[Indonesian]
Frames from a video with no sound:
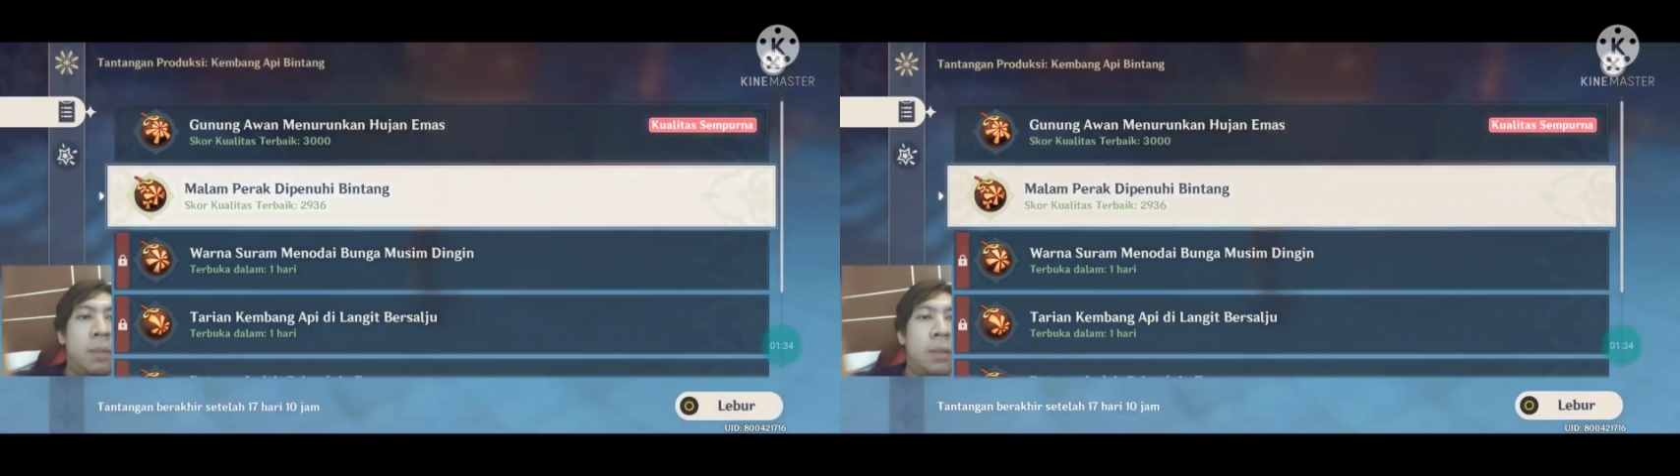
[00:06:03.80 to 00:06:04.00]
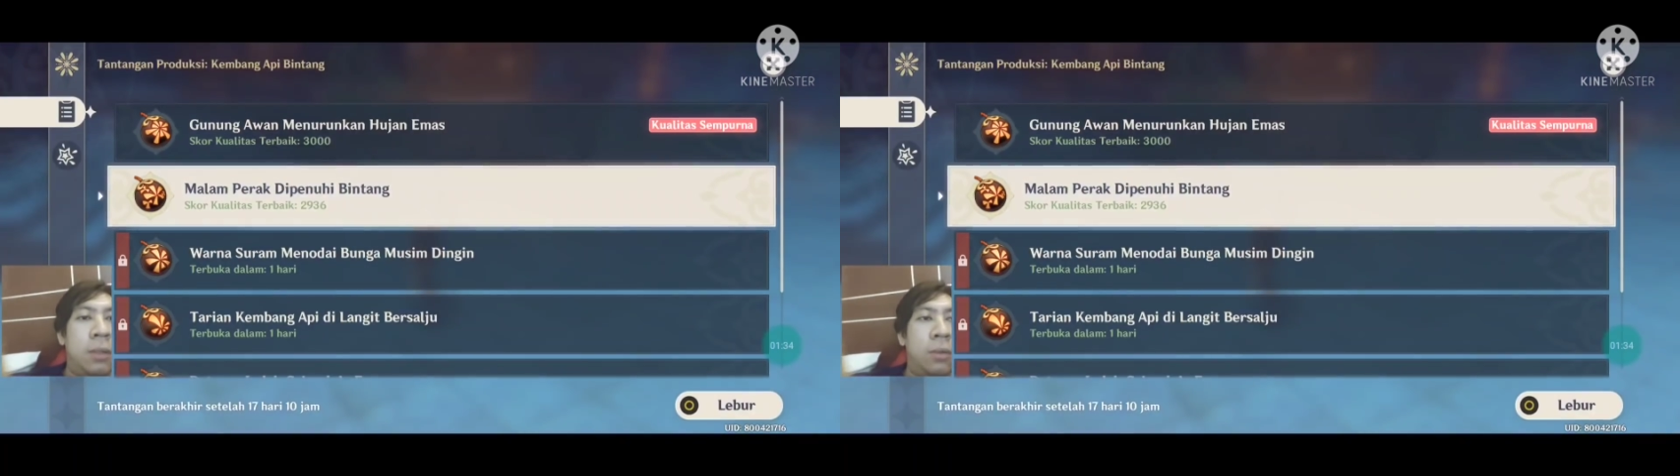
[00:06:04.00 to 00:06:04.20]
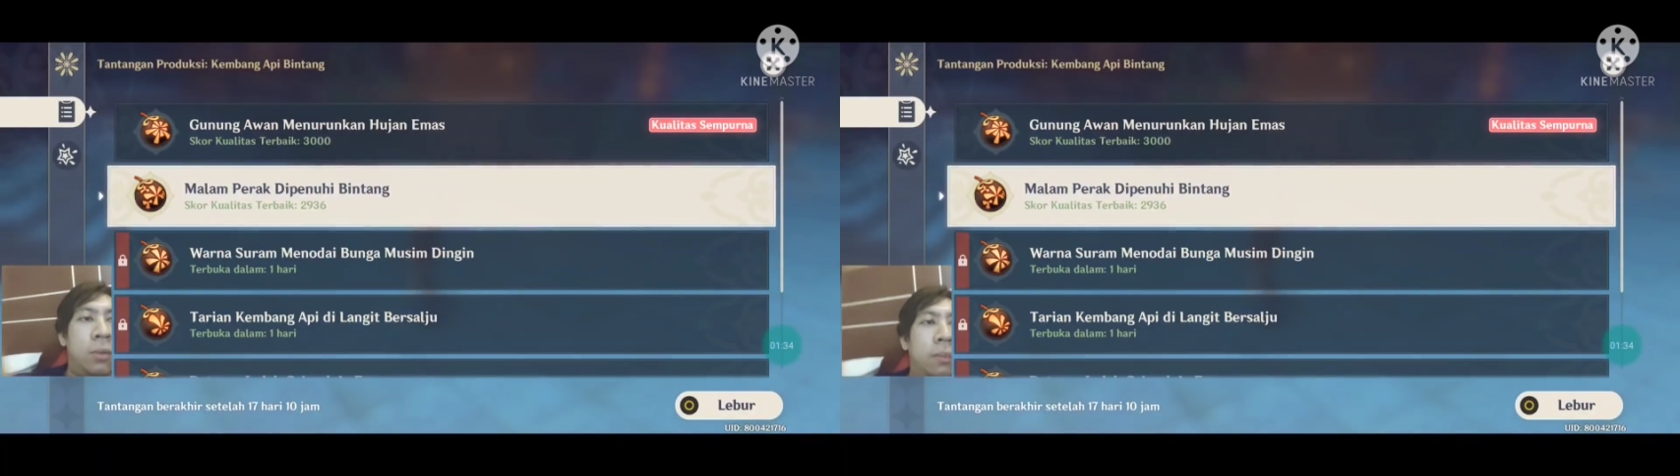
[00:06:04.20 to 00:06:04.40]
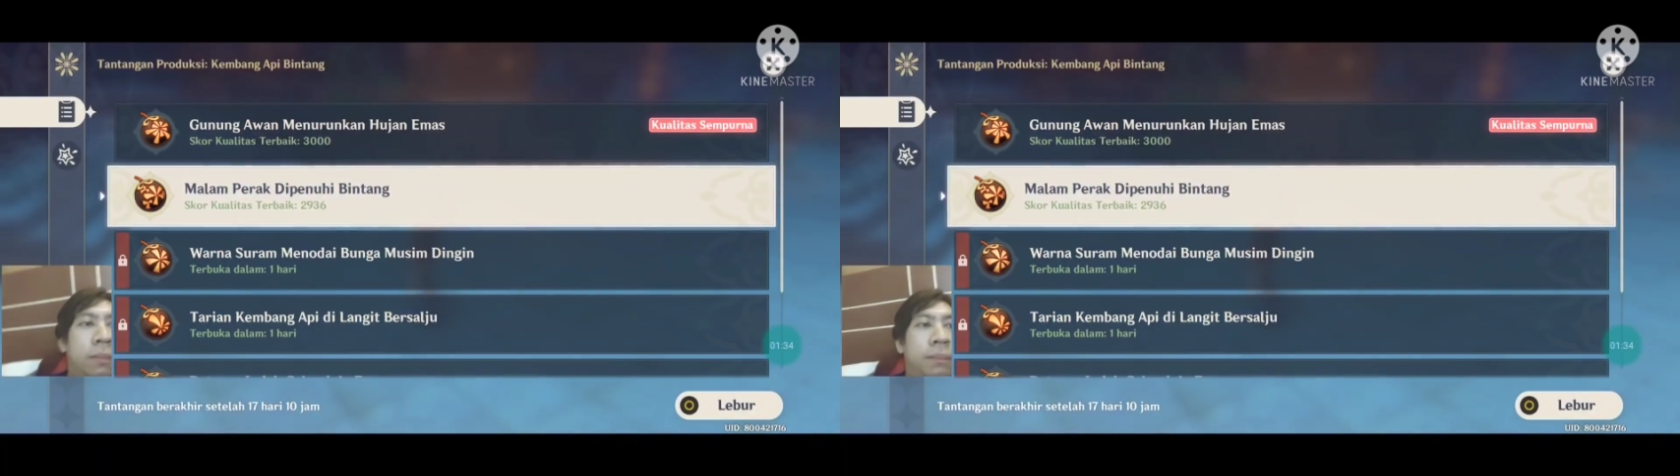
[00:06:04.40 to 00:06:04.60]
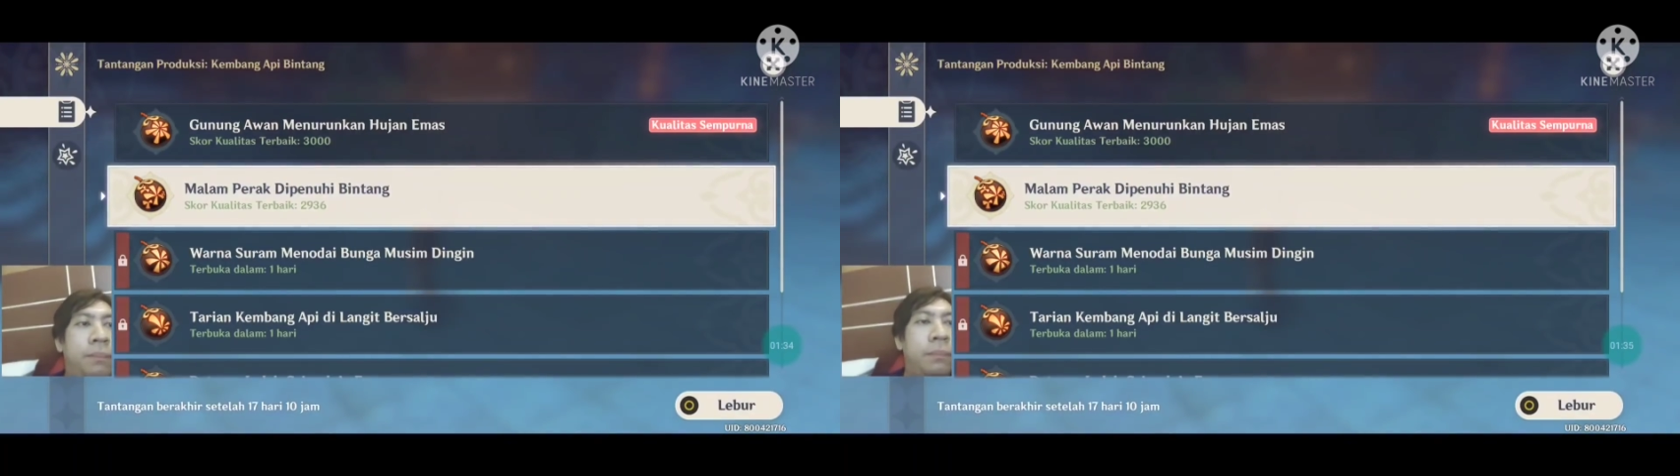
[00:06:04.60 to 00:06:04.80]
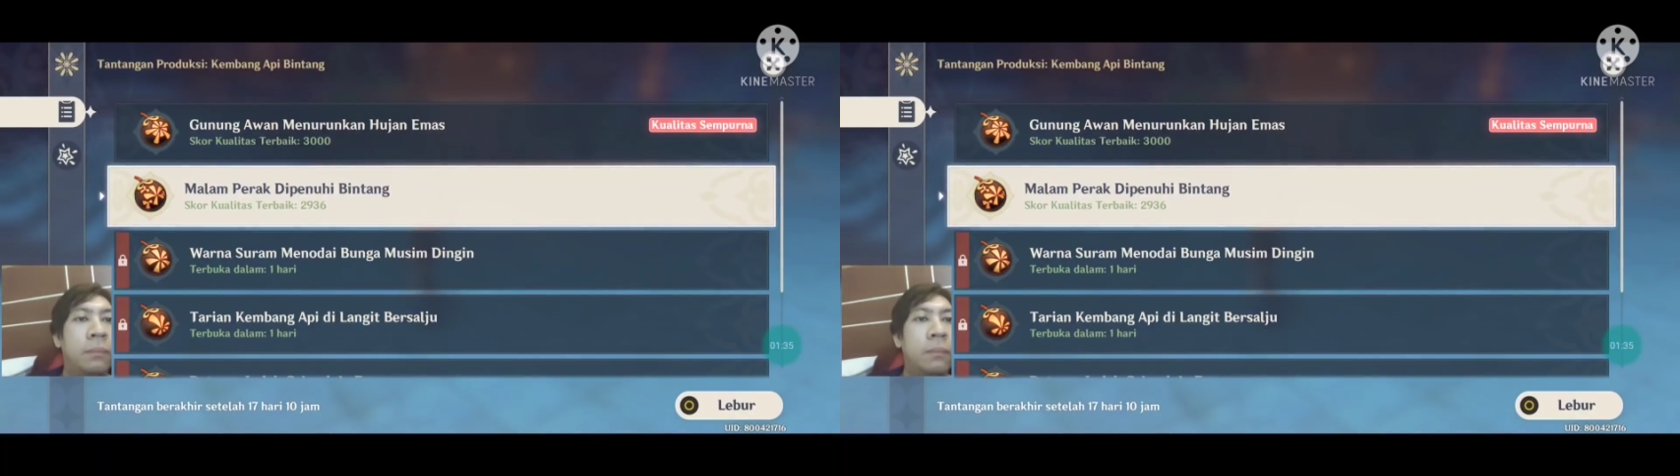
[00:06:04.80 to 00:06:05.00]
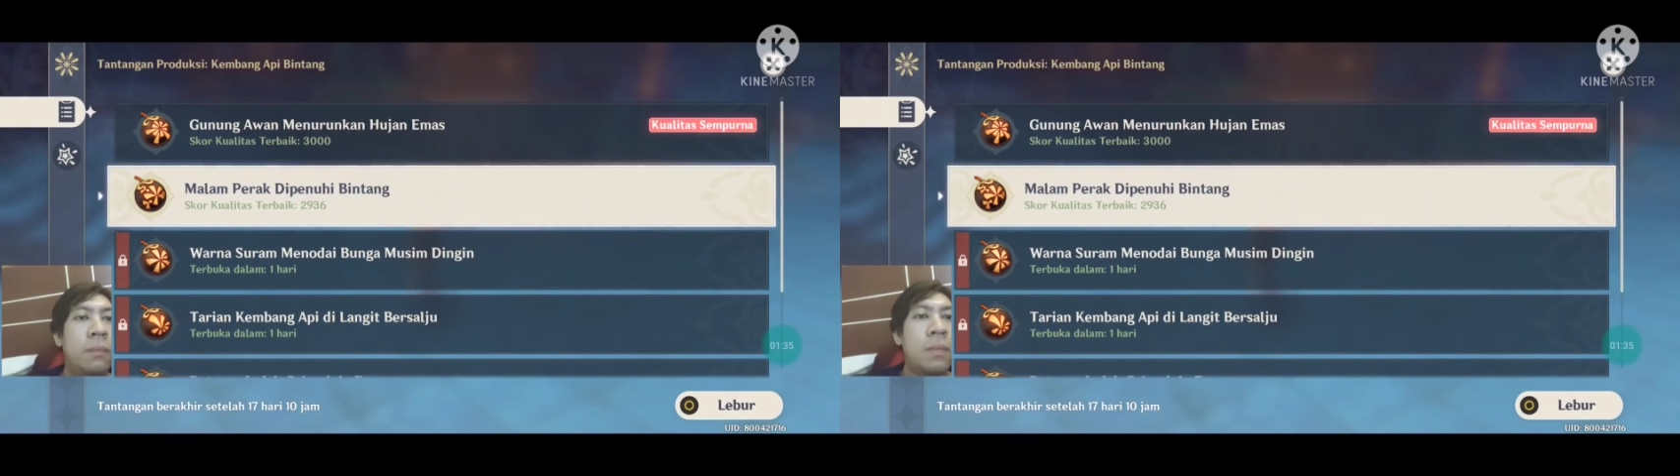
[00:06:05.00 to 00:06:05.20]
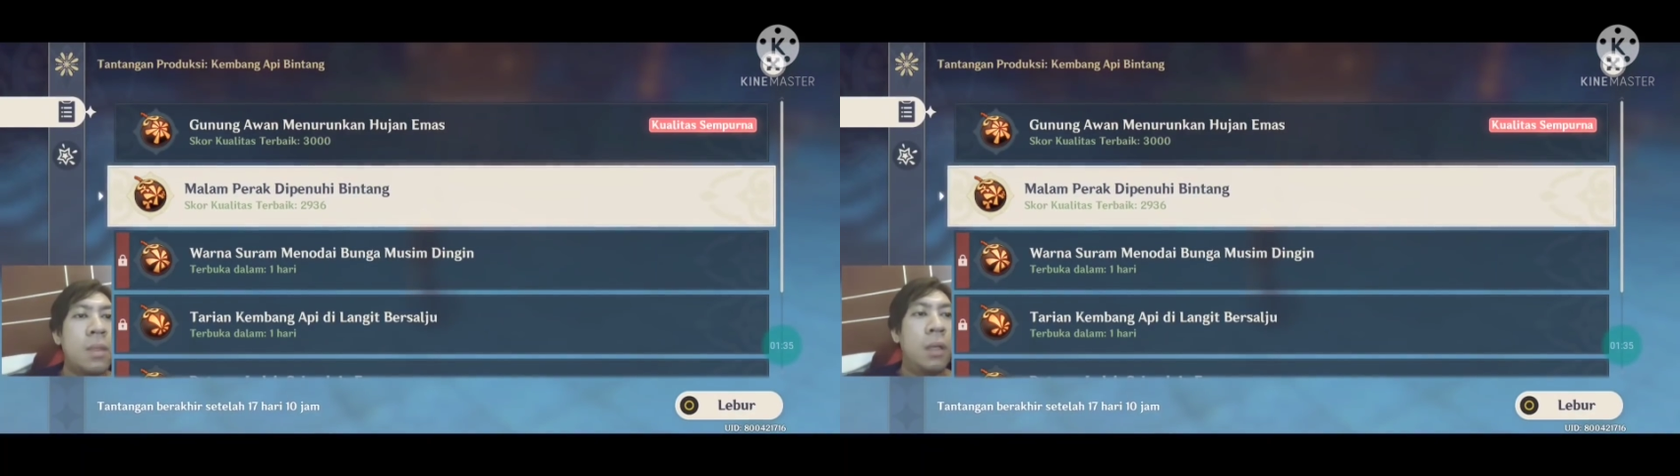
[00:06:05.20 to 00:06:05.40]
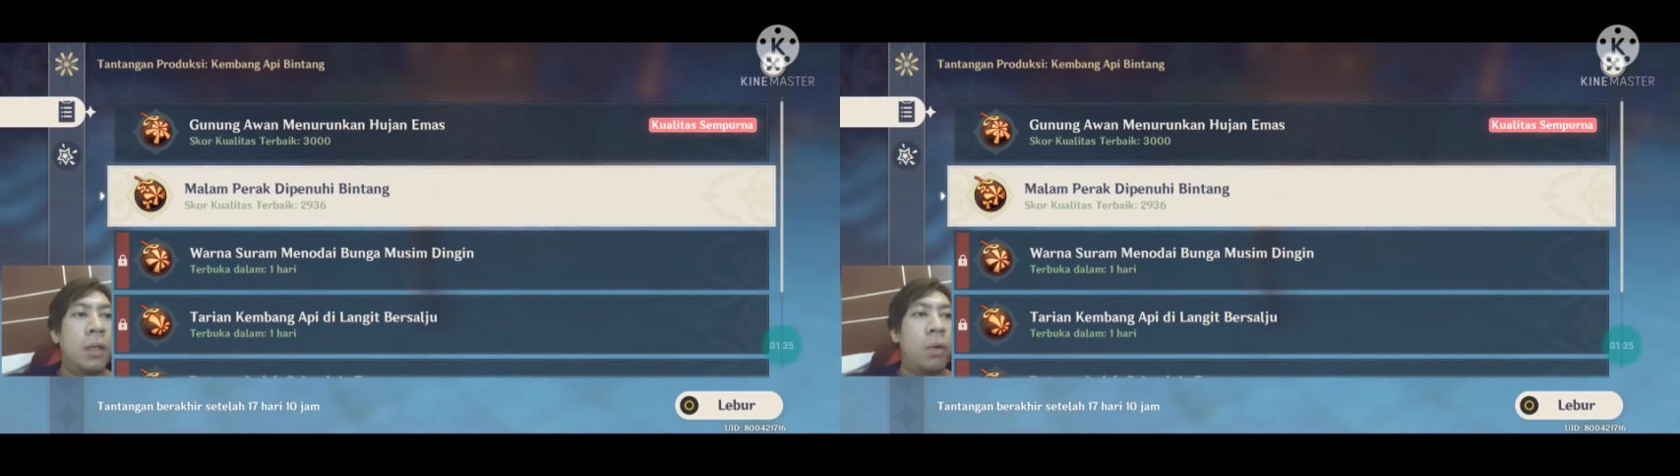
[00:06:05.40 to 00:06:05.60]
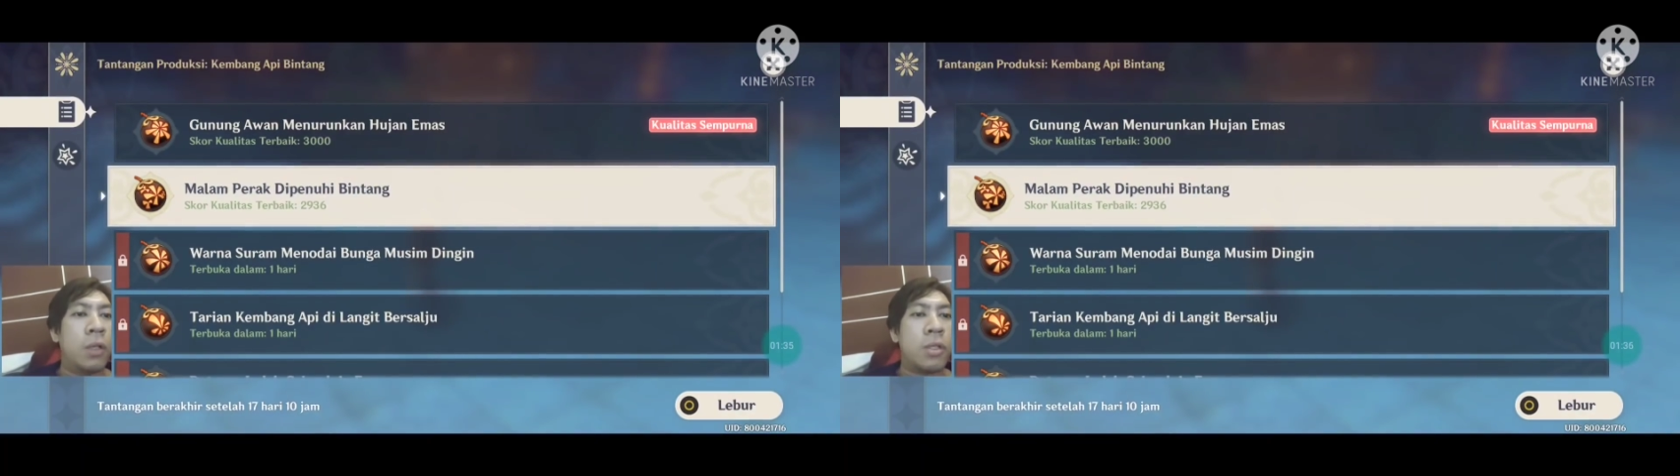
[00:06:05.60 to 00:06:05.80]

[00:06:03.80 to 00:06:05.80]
jadi seperti itu ini